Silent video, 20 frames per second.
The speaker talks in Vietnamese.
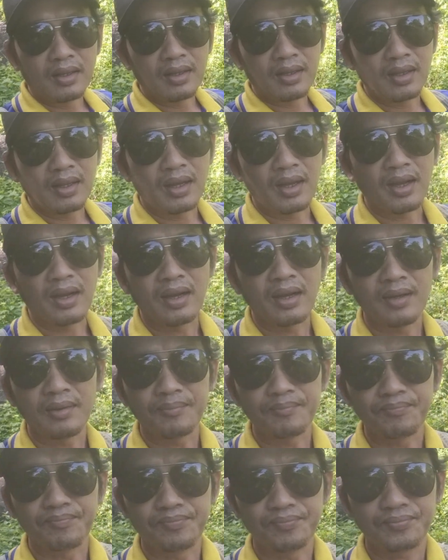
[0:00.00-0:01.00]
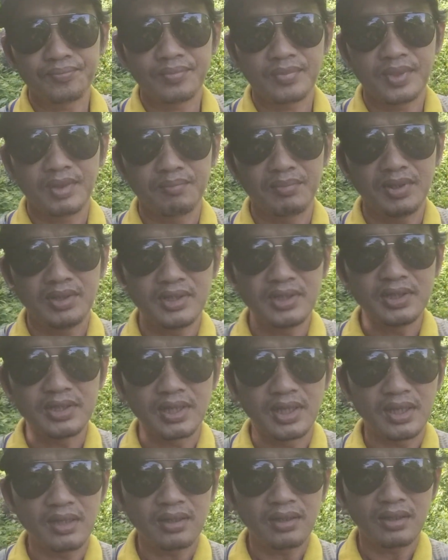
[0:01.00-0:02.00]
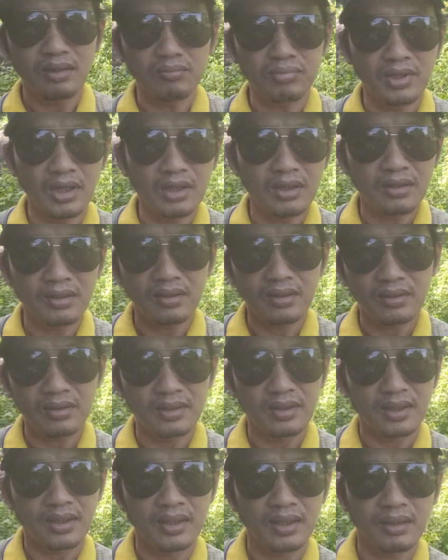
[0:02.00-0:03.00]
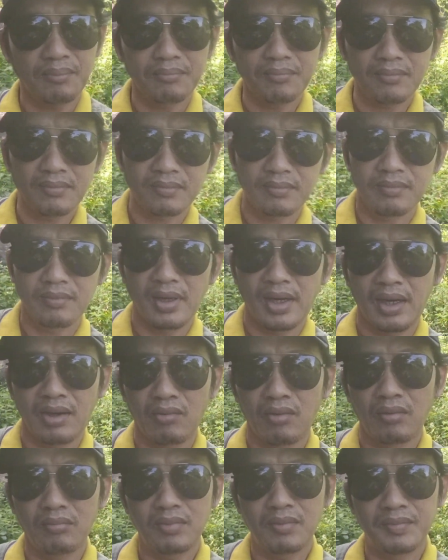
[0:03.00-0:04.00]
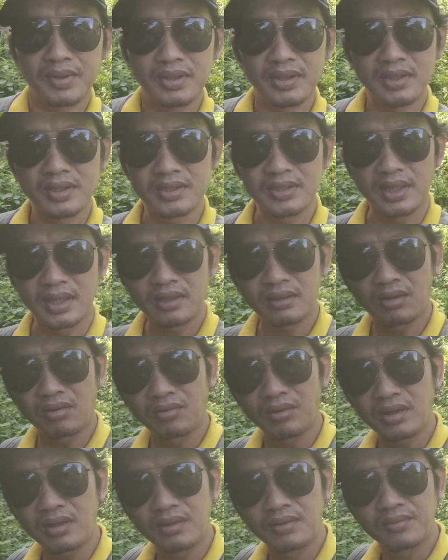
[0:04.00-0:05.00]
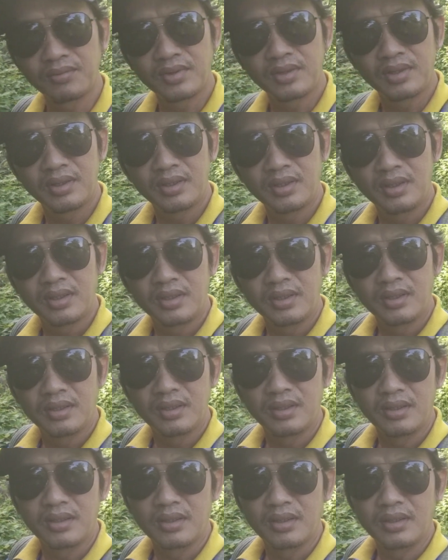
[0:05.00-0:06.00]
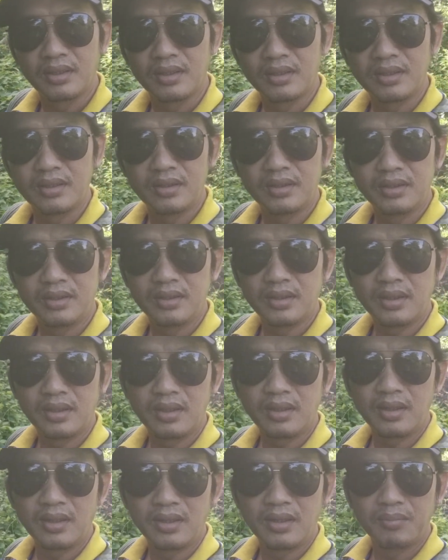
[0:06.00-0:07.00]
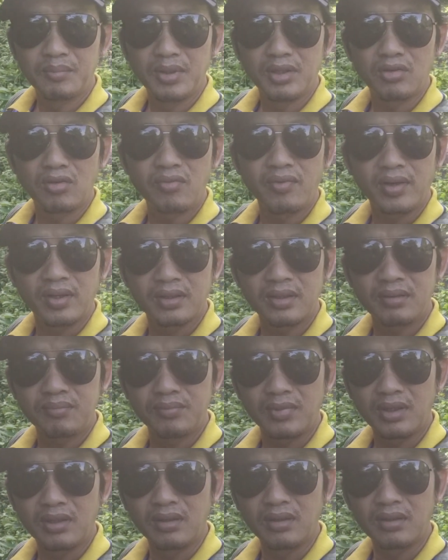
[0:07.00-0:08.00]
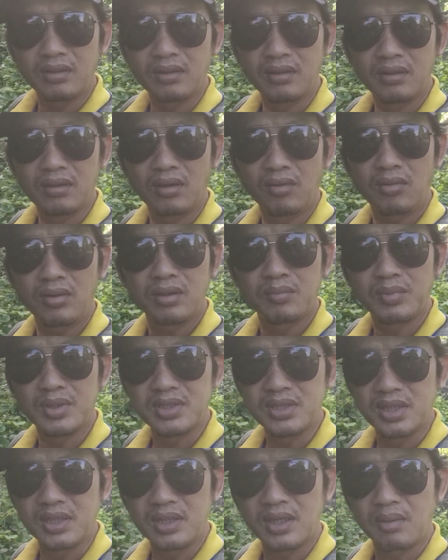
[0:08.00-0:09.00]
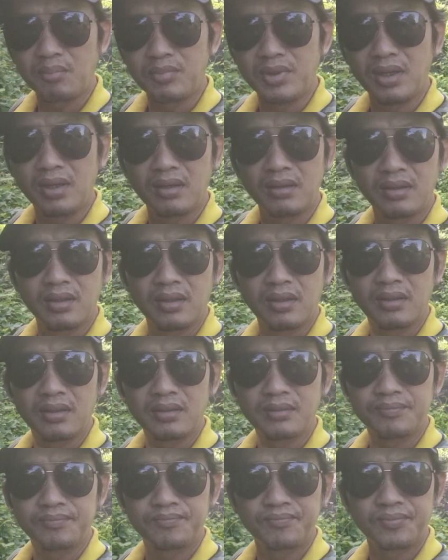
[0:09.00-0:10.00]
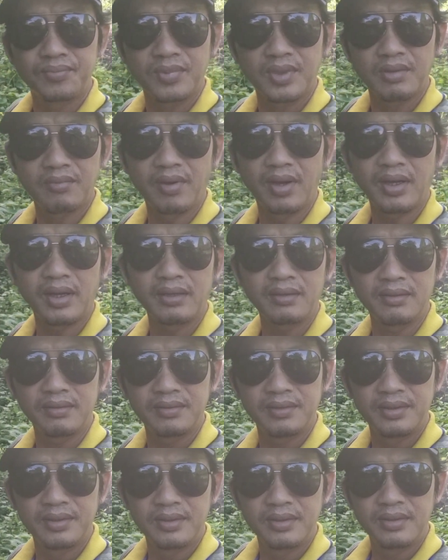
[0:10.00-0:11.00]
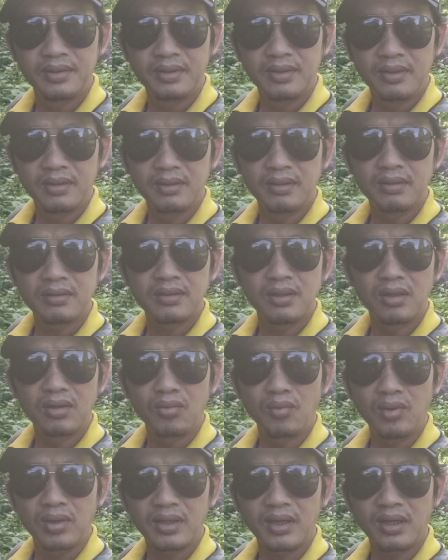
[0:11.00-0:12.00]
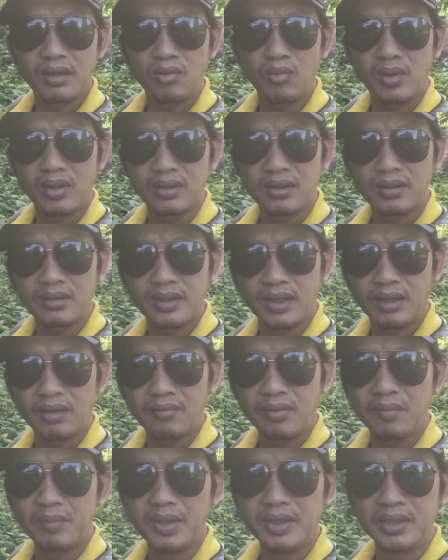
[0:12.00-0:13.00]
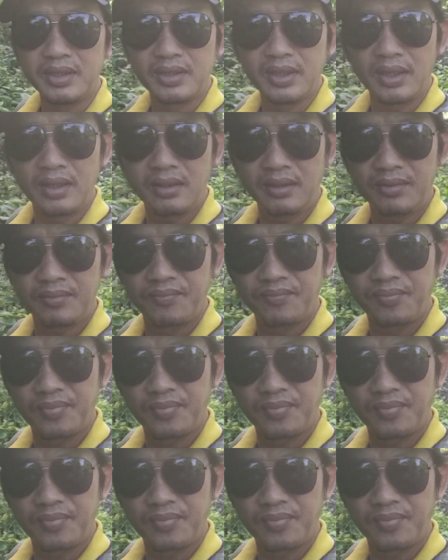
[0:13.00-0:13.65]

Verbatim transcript: là mình chia sẻ lên ông chết đó là cái đám ma của ông mà mình chia sẻ rồi đó thì à, mình có phân tích mình nói là mình sẽ làm đơn à, phản ánh đến cơ các cơ quan chức năng và bên y tế